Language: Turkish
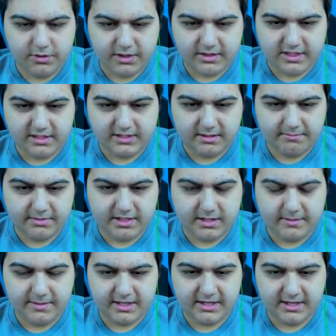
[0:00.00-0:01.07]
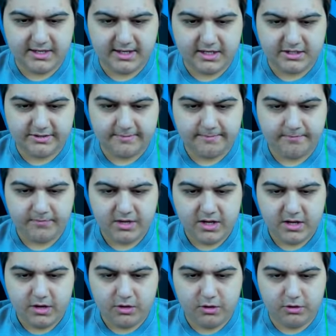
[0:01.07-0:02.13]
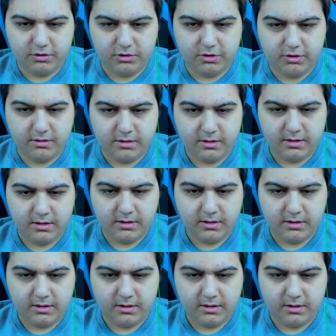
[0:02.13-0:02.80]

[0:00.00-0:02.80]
Hasan sen bir kere ben geri geleceğim. Eyvallah abi.